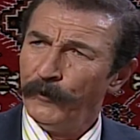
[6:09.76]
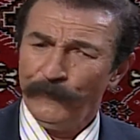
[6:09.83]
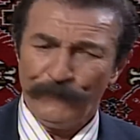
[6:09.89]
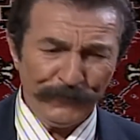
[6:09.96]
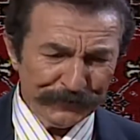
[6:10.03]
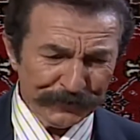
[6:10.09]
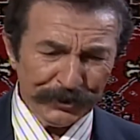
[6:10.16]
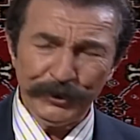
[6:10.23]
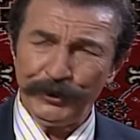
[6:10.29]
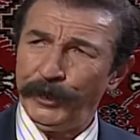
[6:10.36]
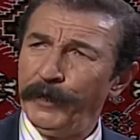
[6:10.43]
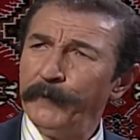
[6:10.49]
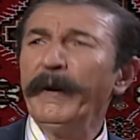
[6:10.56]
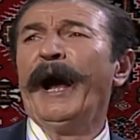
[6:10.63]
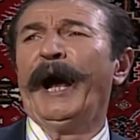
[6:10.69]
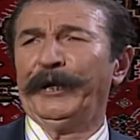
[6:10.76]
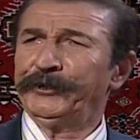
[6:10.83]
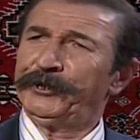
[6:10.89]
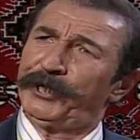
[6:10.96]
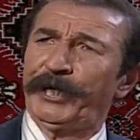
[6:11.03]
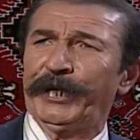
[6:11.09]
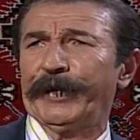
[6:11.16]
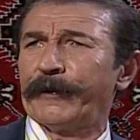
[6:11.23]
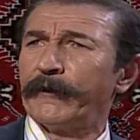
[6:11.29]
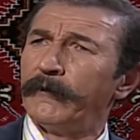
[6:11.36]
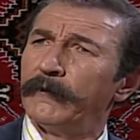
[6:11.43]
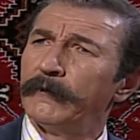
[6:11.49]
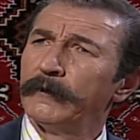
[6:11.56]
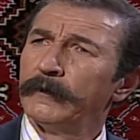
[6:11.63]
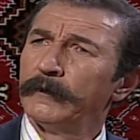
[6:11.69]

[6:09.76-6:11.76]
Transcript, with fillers: فطينه ما عندي غيرها